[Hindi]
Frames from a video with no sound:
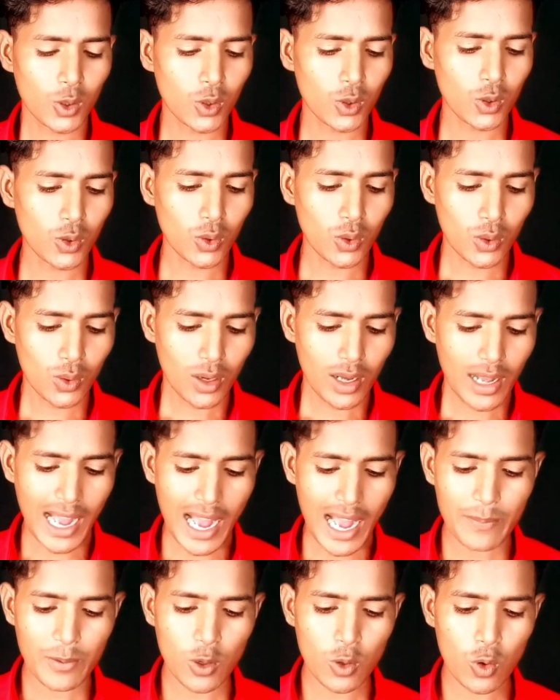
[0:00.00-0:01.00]
तो
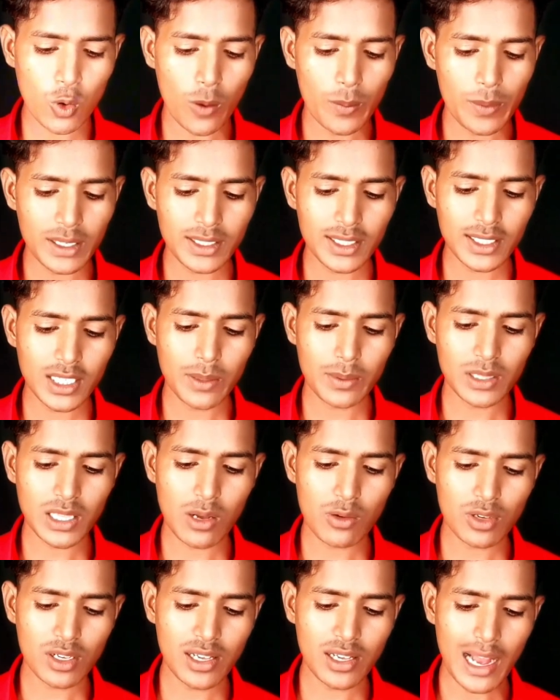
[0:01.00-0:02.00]
आप लोग कमेंट करके
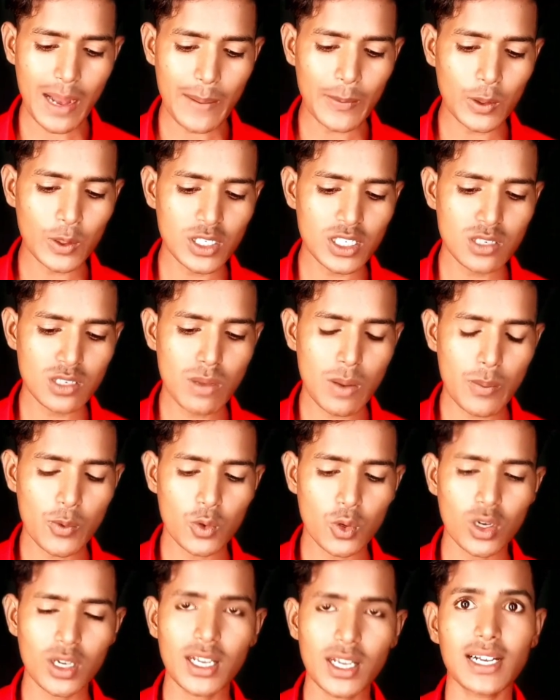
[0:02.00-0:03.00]
बताओ कि आप लोग इस
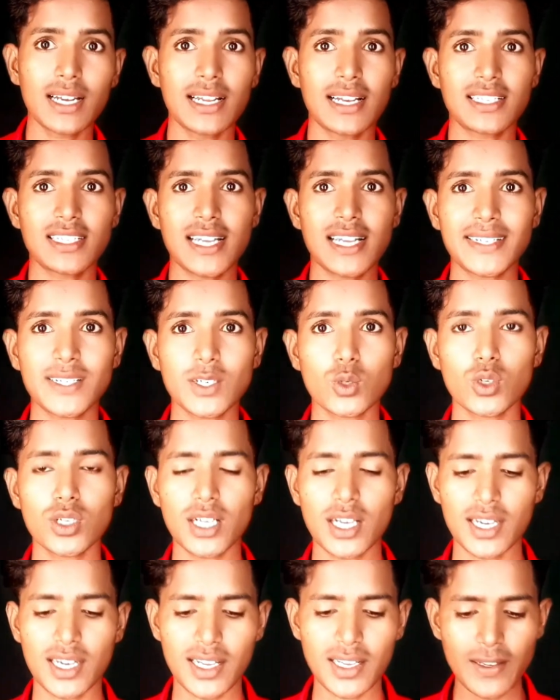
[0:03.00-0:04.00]
स्मार्टफोन को लेकर एक्साइटेड हो
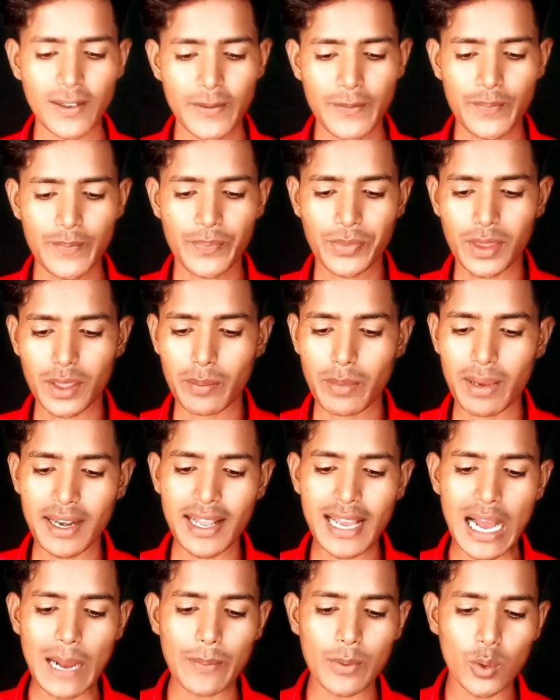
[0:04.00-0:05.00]
या नहीं
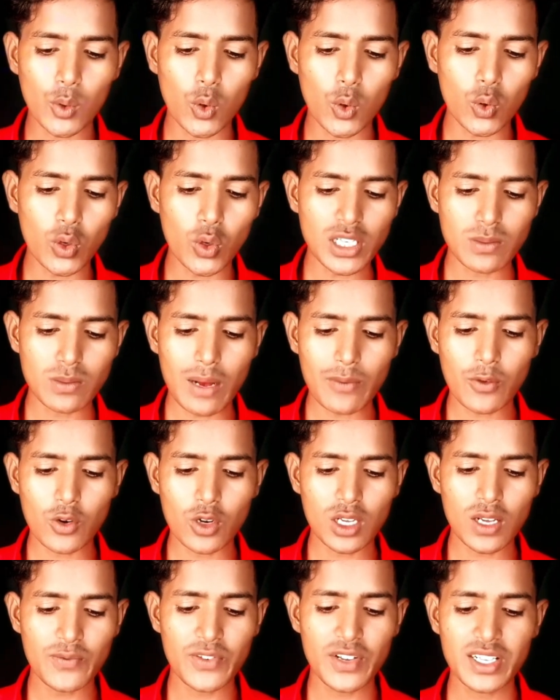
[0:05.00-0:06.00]
मैंने आप लोगों को
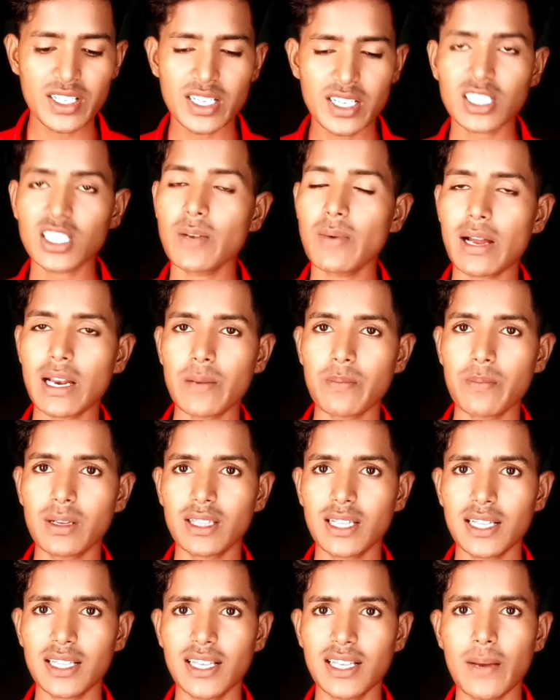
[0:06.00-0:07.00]
स्मार्टफोन के फीचर्स के बारे में
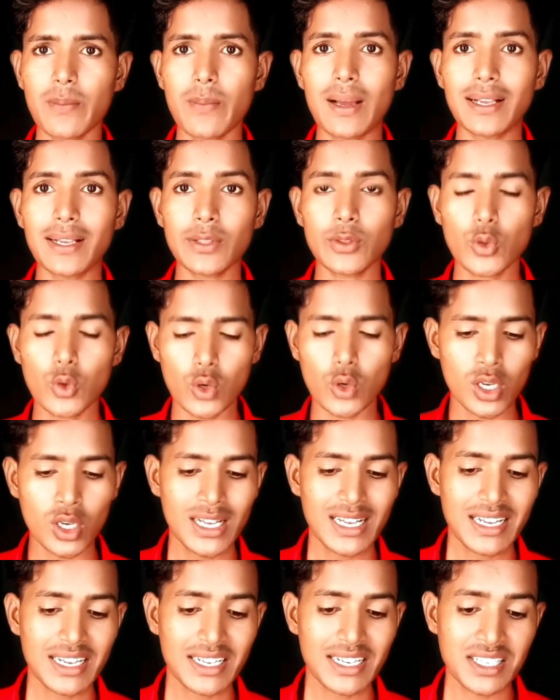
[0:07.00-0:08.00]
बता दिया बाकी तो
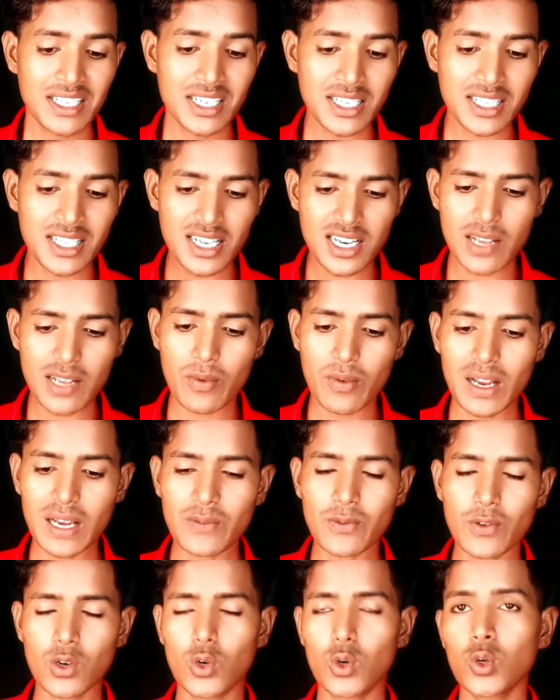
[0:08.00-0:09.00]
जिस दिन ये
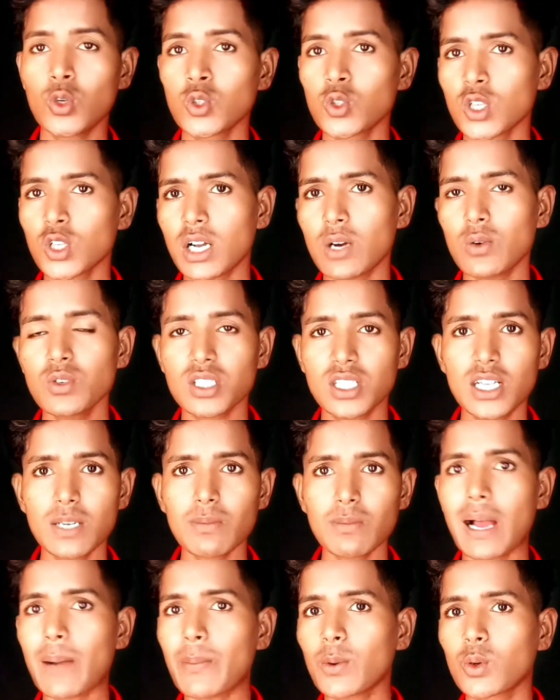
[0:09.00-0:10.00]
मोबाइल फ़ोन लॉन्च होगा उस दिन
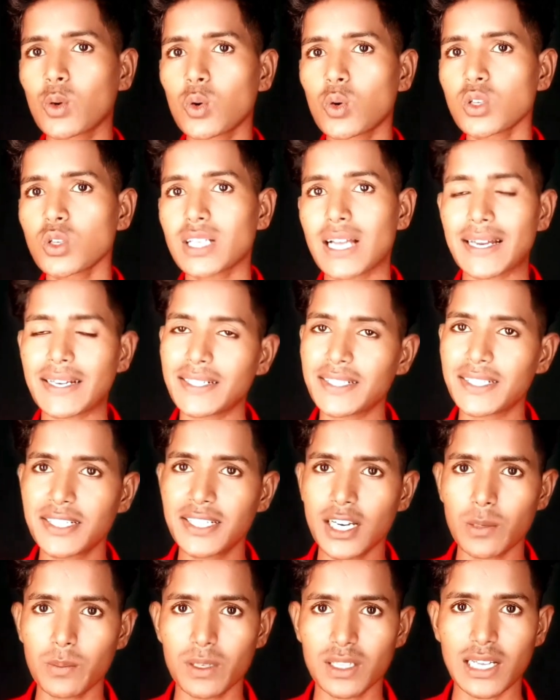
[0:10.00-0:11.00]
मैं आप लोगों को सारी
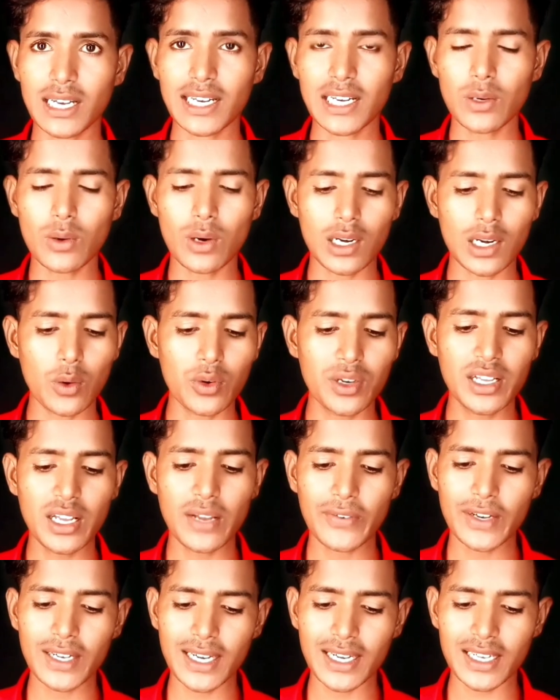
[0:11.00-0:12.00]
डिटेल बताने वाला हूँ
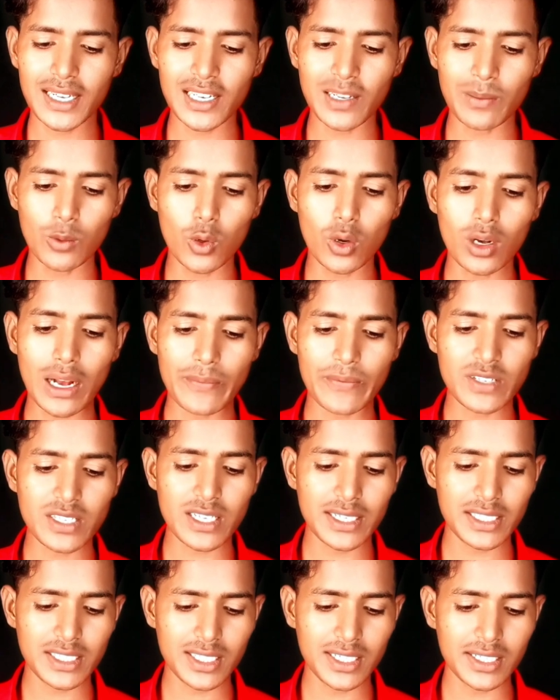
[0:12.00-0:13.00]
डेफिनेटली हम लोग काफ़ी
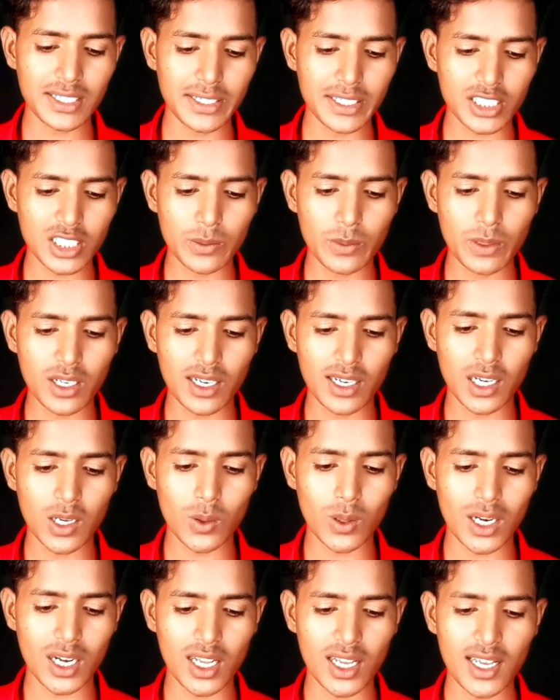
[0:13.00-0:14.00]
सारे इसके टेस्ट भी करने
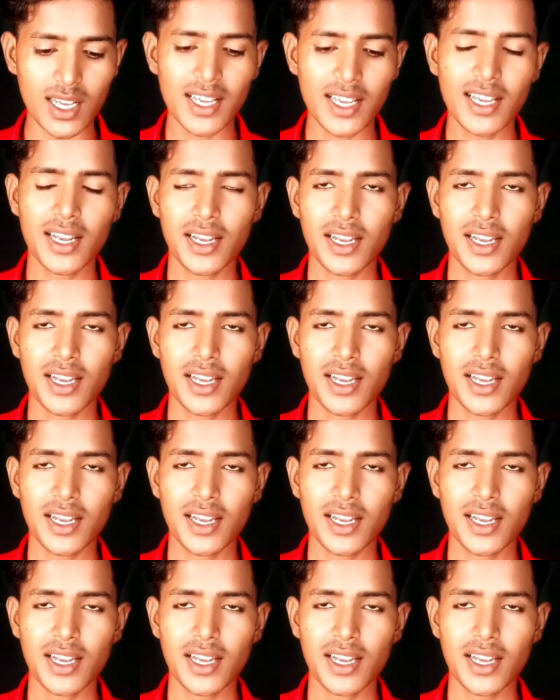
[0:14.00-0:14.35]
वाले हैं